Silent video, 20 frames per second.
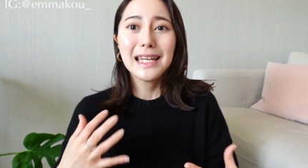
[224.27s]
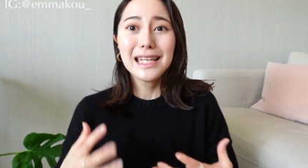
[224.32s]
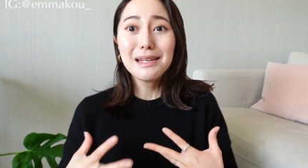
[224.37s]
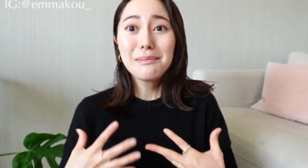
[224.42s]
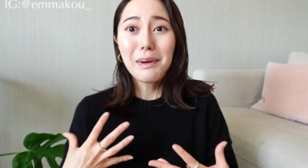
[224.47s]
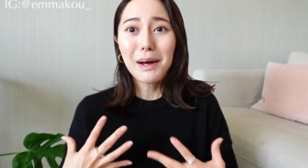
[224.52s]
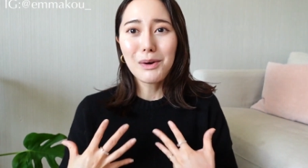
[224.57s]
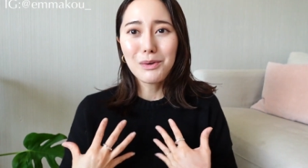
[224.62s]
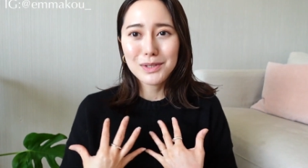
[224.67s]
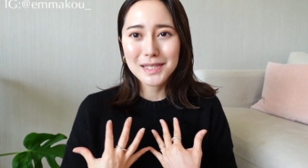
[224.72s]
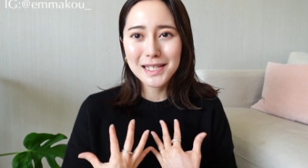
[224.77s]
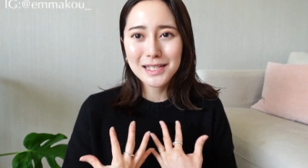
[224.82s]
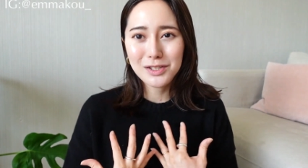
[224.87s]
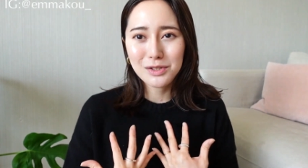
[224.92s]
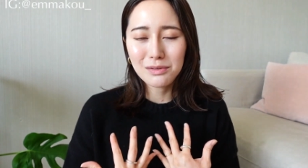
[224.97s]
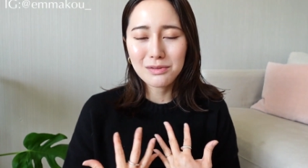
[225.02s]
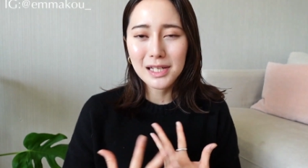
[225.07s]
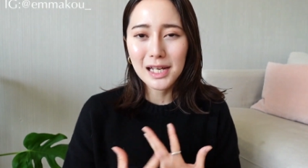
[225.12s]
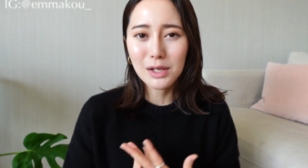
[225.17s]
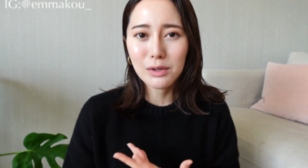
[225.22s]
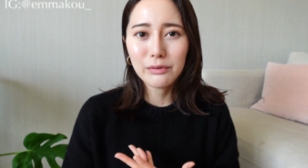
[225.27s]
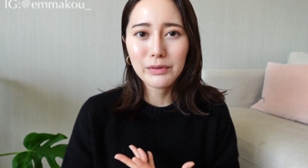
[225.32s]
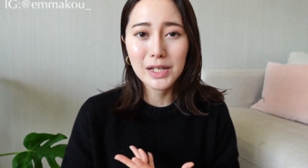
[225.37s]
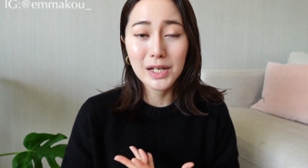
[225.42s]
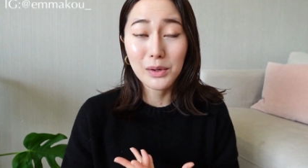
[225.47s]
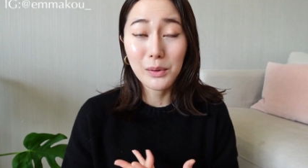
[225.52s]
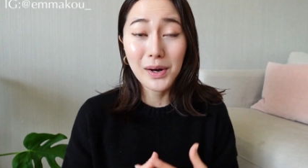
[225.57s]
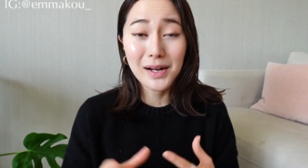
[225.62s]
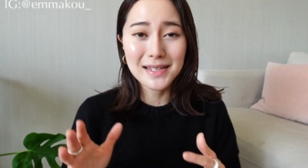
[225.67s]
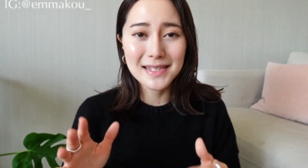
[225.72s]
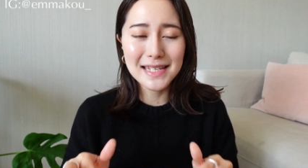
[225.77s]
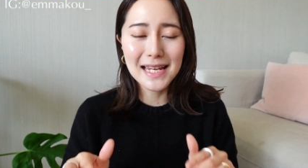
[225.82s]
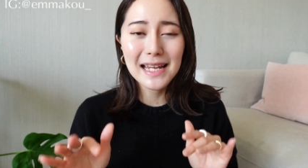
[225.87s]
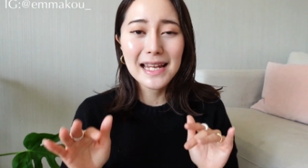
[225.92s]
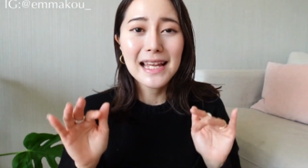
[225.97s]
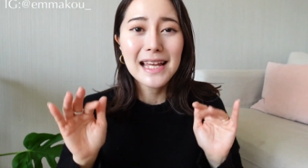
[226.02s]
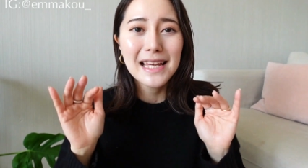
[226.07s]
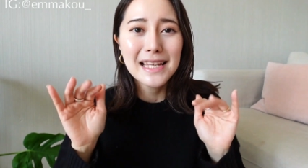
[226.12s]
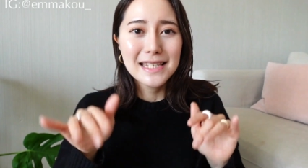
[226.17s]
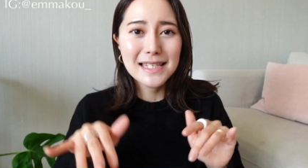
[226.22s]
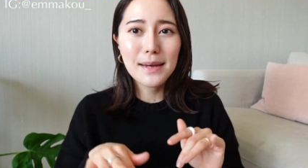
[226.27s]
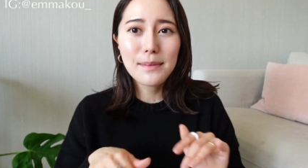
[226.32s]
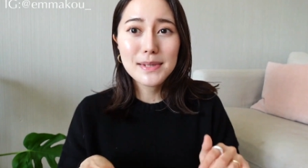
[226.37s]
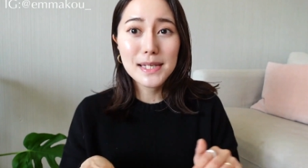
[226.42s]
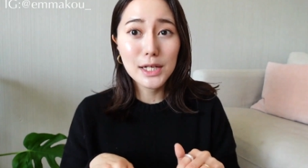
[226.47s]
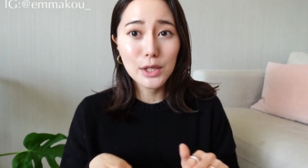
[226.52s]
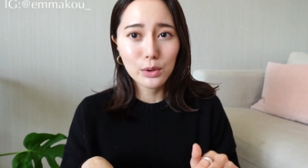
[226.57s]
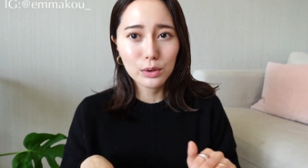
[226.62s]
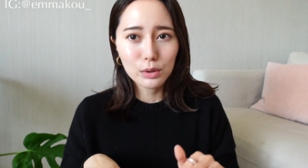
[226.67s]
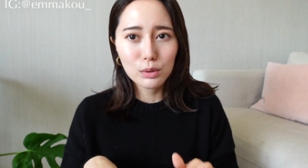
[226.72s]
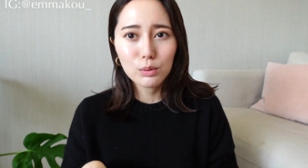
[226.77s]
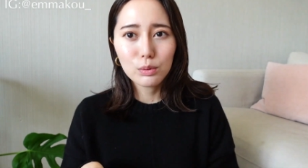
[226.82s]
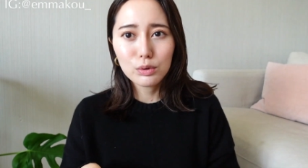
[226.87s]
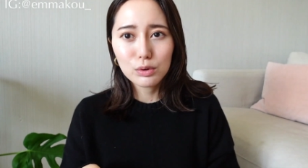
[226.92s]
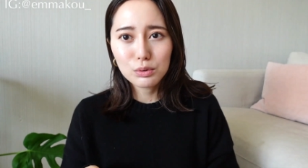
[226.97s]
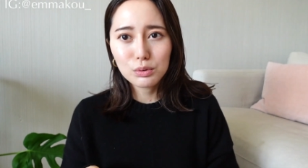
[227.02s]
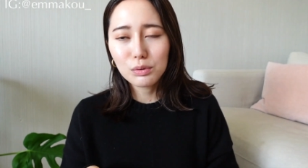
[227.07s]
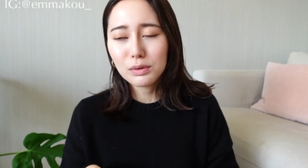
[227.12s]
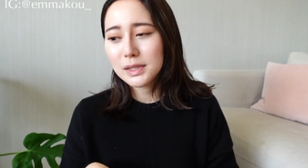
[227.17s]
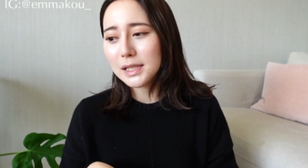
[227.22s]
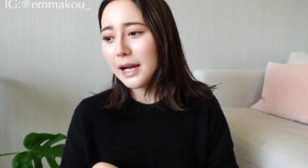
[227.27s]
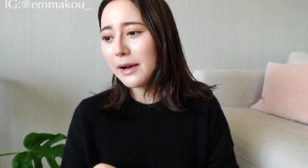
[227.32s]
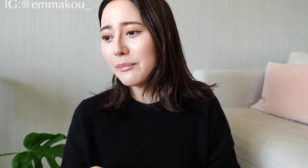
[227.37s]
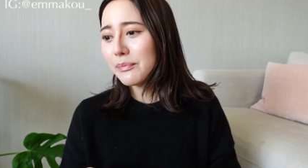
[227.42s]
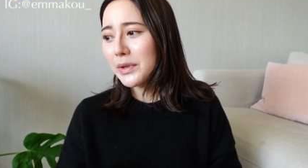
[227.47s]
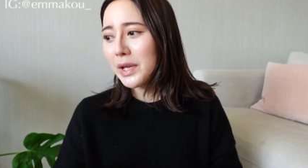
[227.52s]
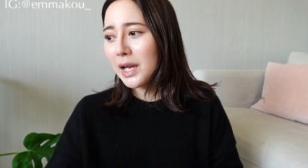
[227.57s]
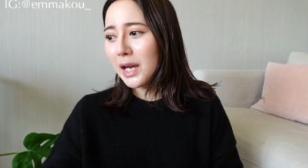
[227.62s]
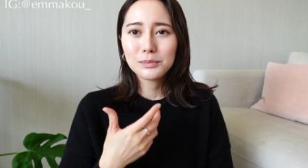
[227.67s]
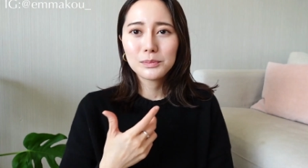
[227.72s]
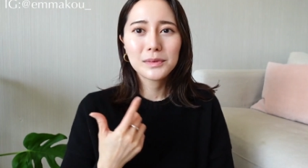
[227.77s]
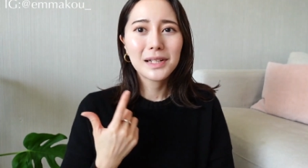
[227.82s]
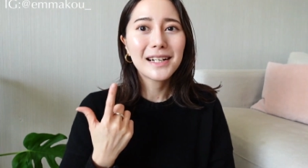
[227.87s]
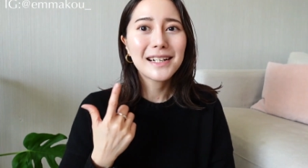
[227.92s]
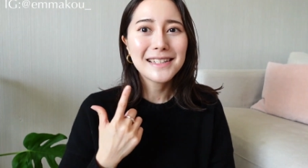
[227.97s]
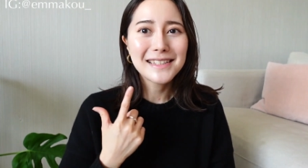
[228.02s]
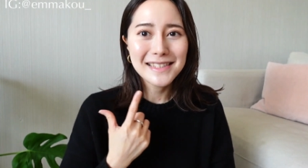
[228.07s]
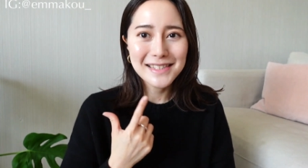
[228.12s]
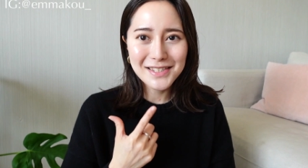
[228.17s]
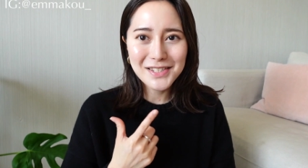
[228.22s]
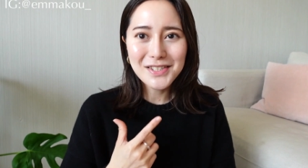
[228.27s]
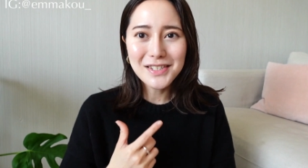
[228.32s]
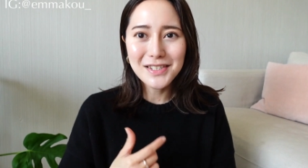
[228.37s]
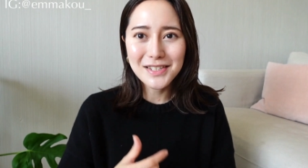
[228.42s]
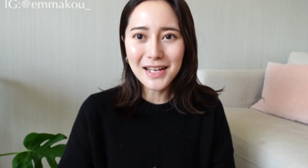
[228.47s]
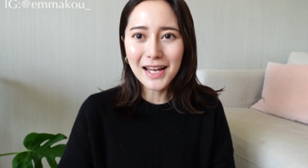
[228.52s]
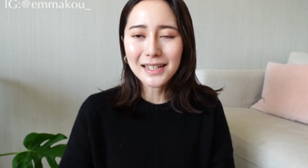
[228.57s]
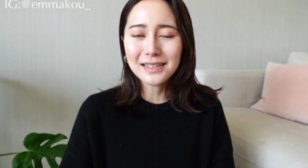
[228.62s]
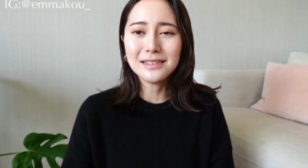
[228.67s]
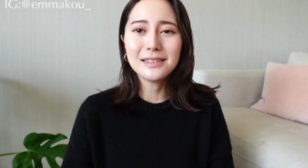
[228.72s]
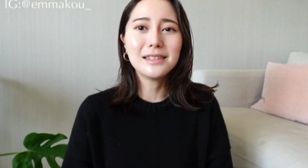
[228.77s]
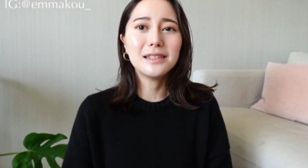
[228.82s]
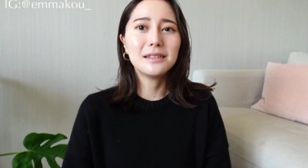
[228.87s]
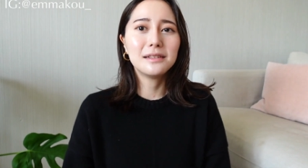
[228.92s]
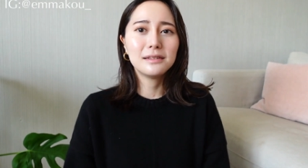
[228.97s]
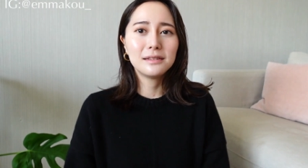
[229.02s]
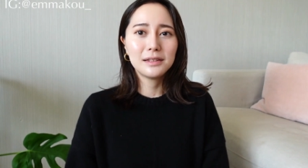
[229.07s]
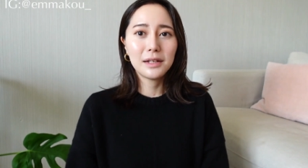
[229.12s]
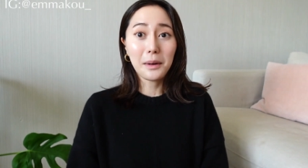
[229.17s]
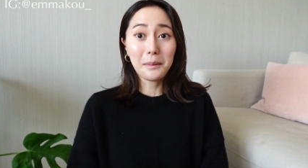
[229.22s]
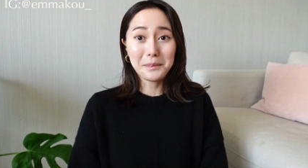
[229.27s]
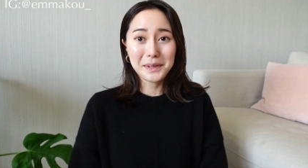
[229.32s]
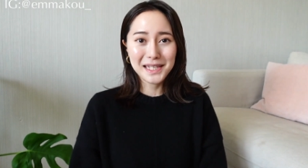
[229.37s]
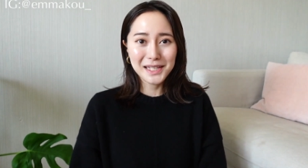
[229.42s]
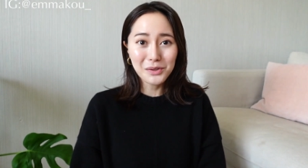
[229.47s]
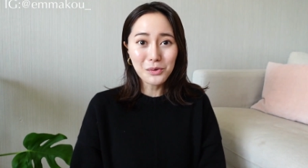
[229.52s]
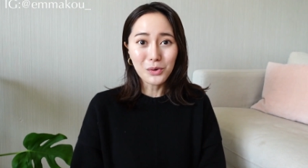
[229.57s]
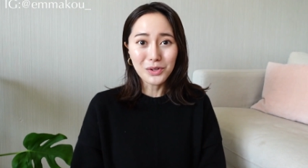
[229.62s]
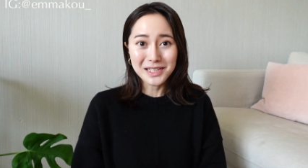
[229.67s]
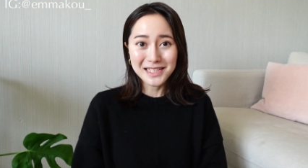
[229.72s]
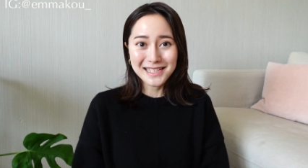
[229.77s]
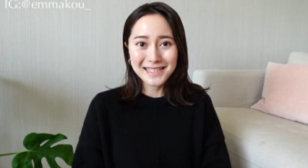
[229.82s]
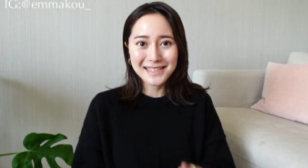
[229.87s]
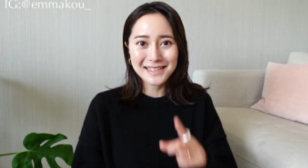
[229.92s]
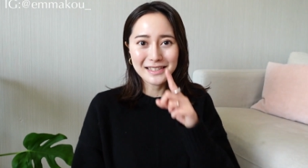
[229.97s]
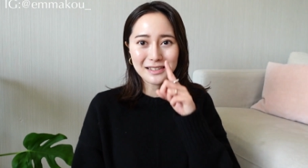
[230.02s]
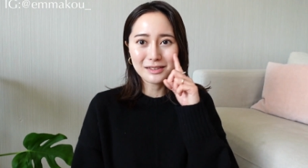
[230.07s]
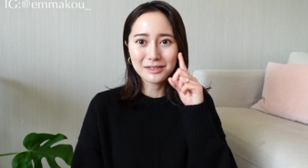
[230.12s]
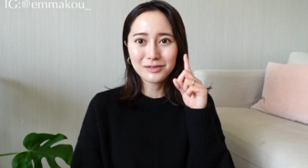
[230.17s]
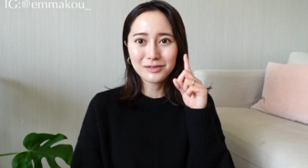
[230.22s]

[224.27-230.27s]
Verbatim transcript: 一般我在使用彩妆分享的话，你在下面再留言跟我说，这样很自然的苹果肌。